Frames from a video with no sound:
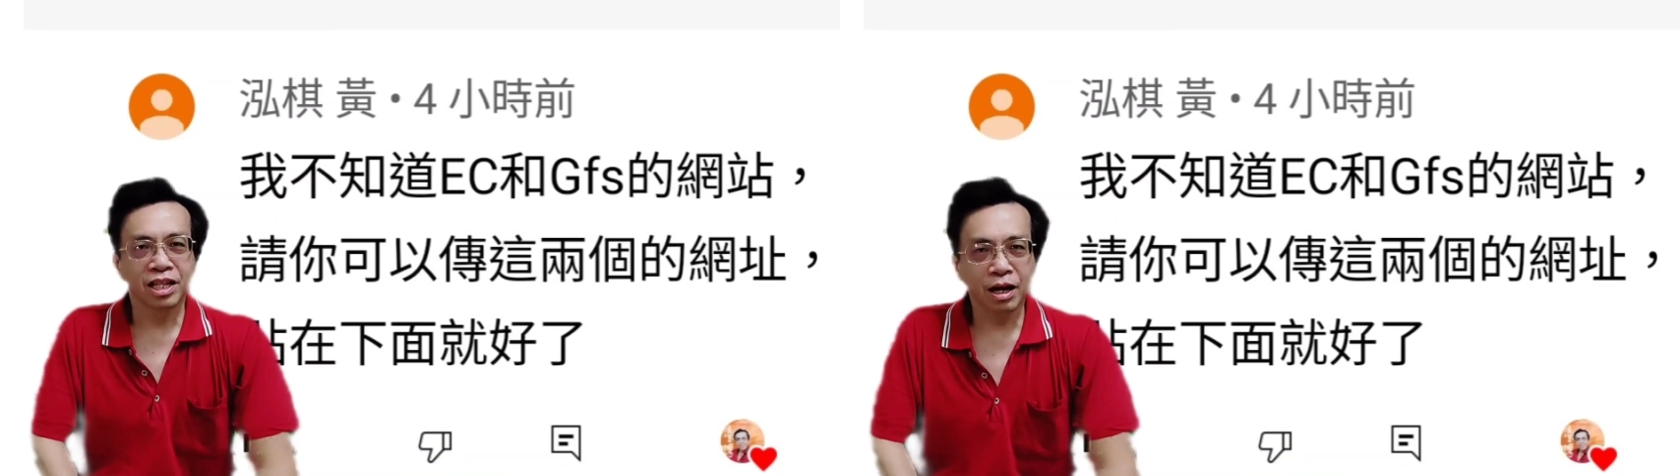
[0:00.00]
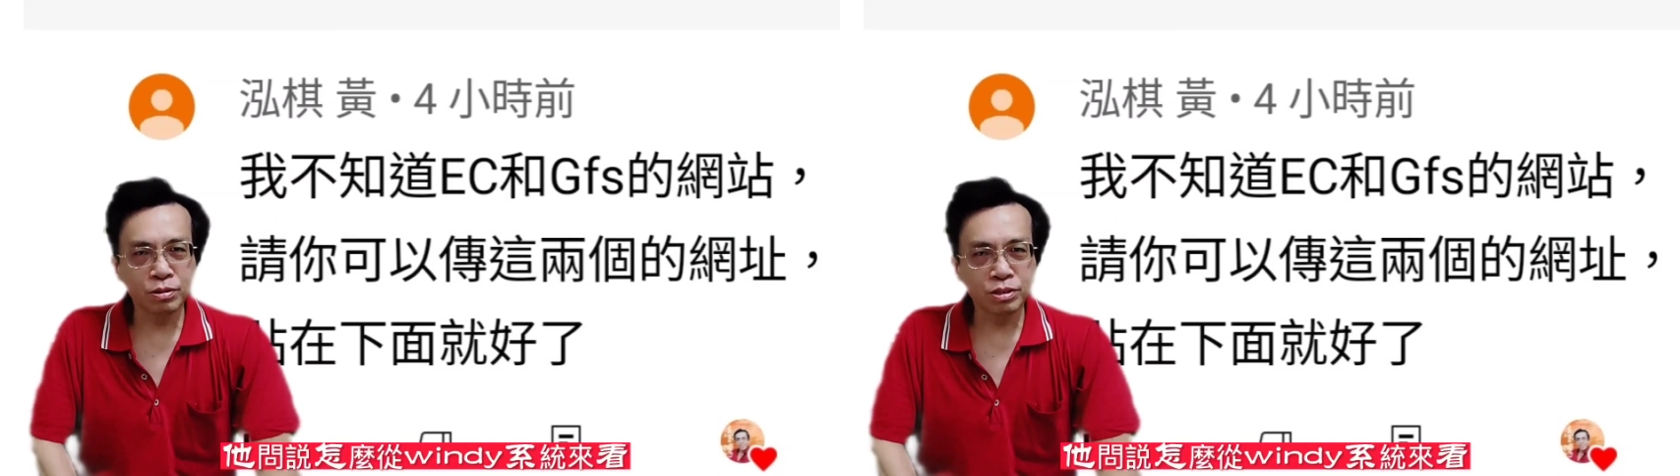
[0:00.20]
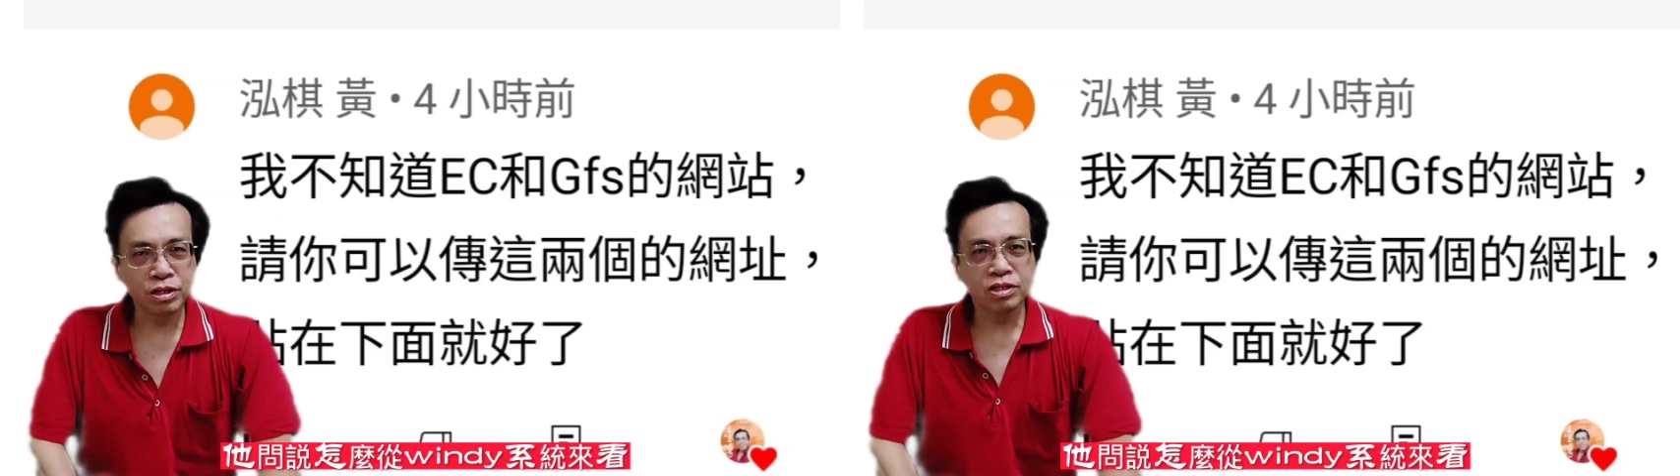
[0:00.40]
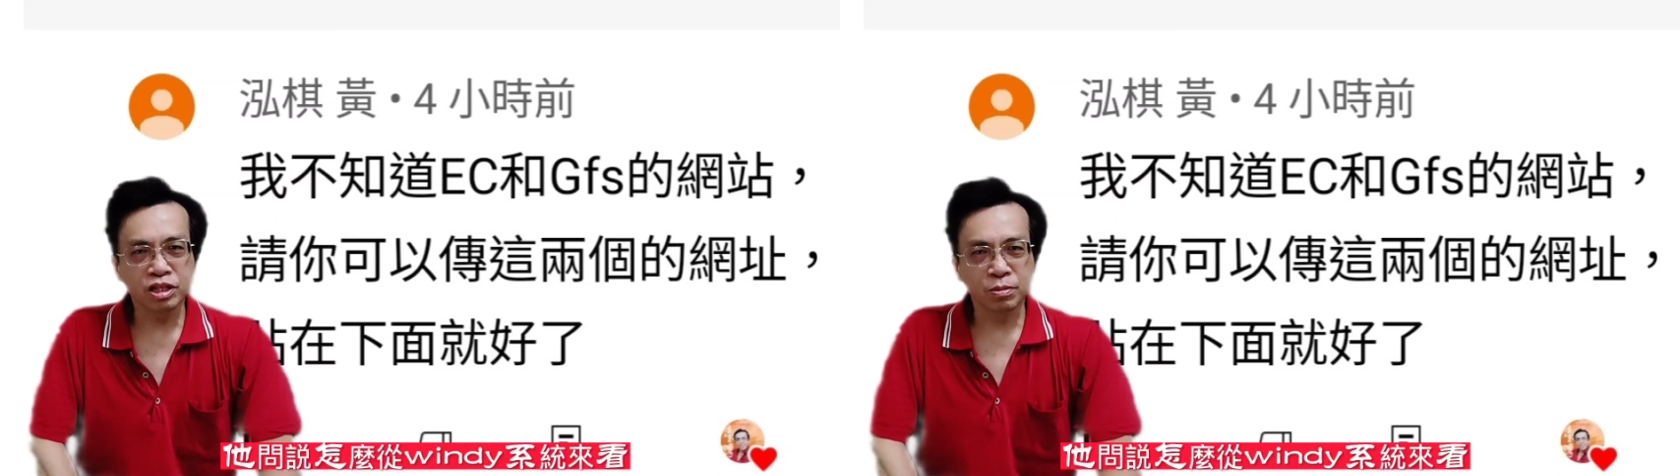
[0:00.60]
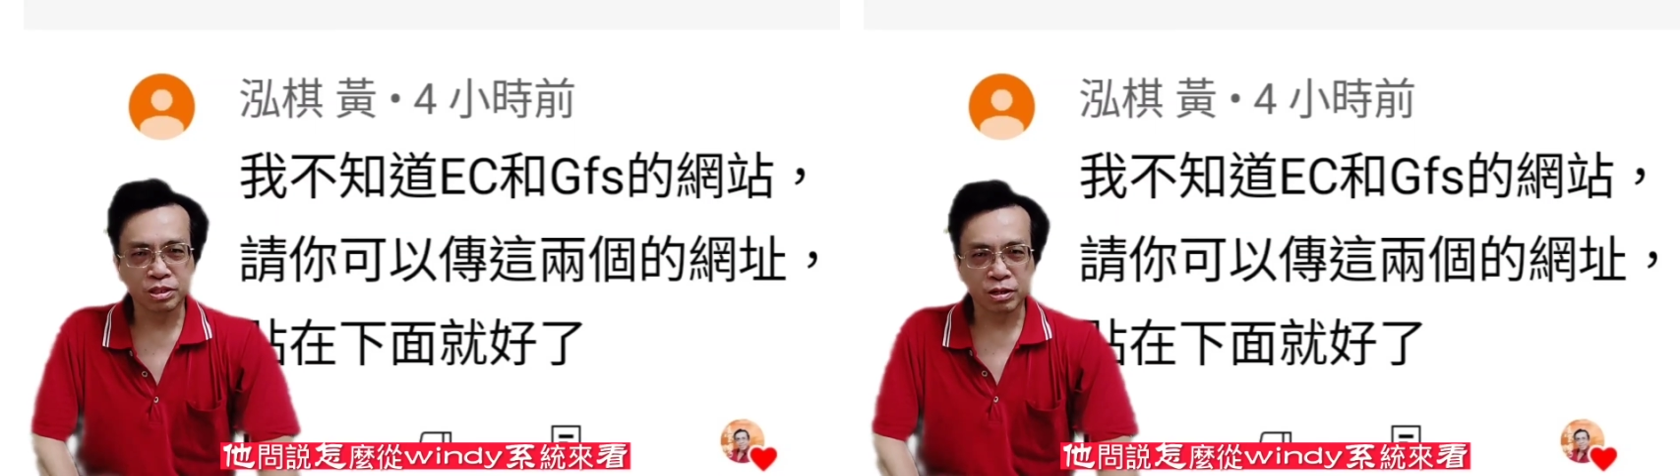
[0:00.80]
他问说，
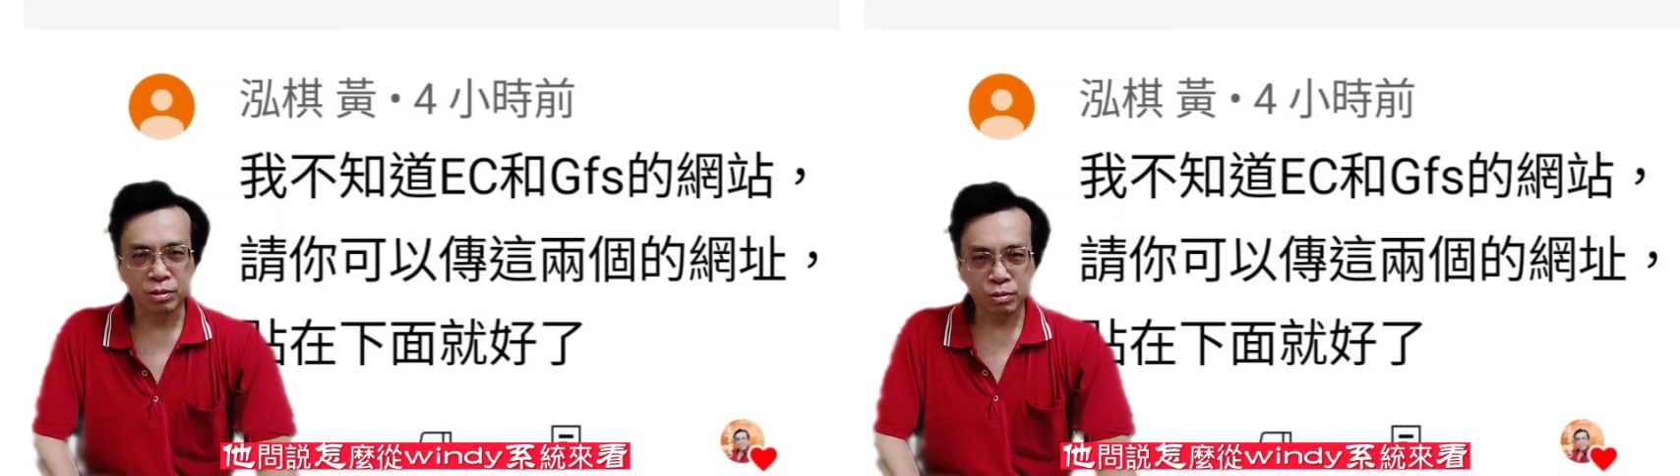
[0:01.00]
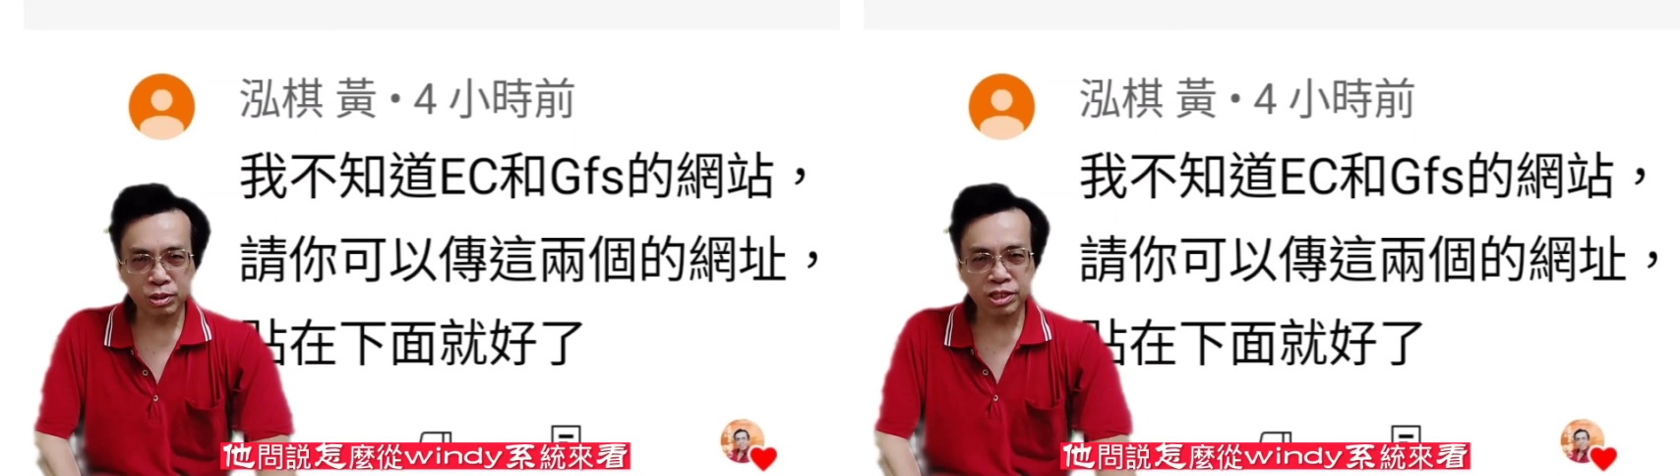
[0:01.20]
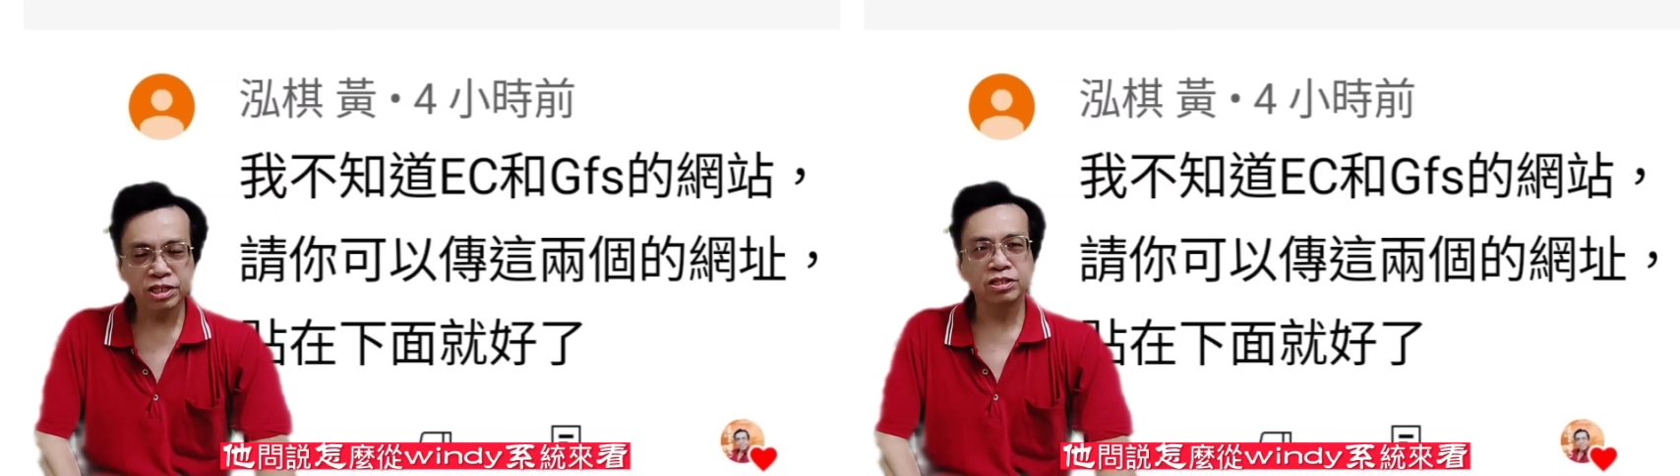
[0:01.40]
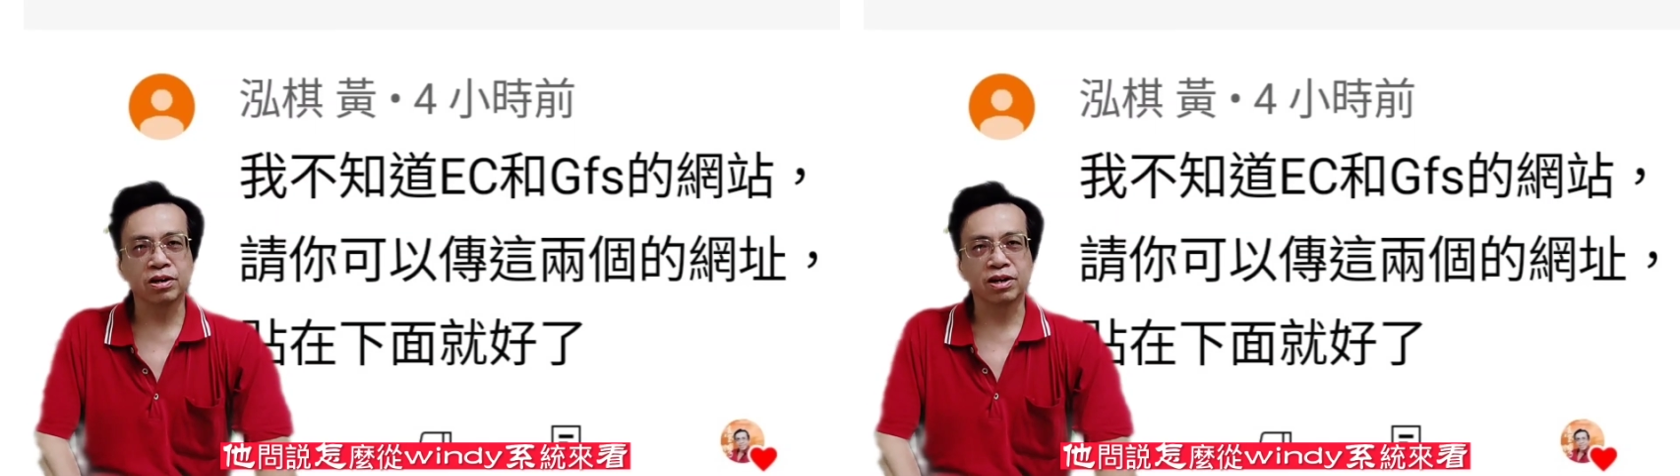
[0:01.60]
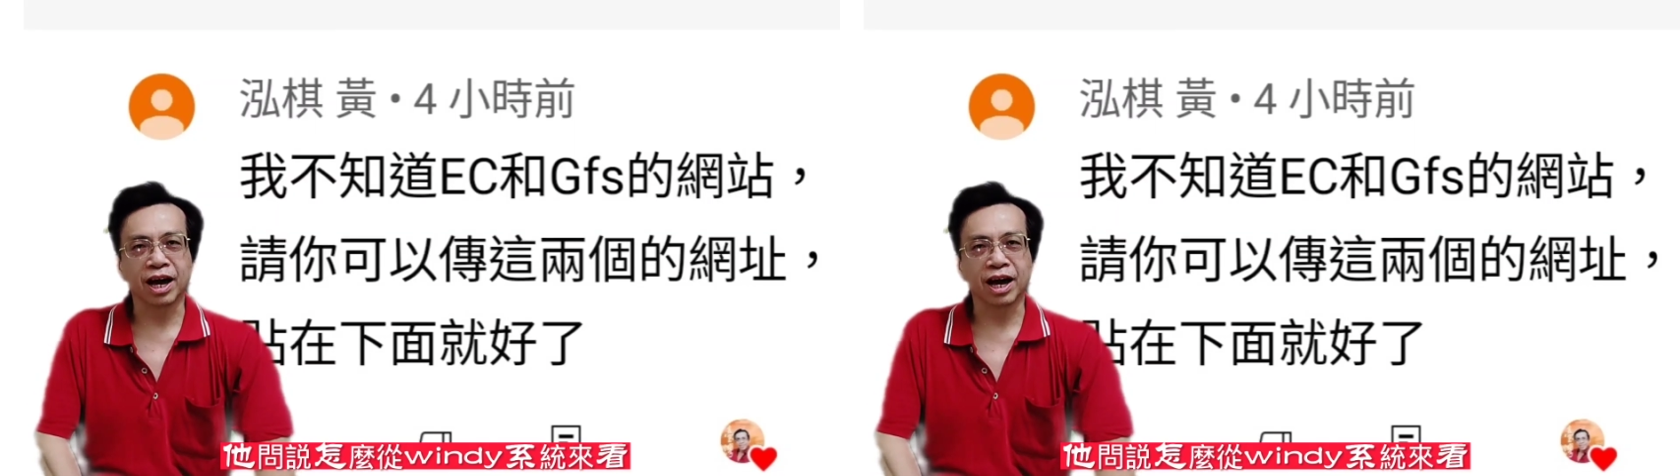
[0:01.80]
怎么从五 G 系统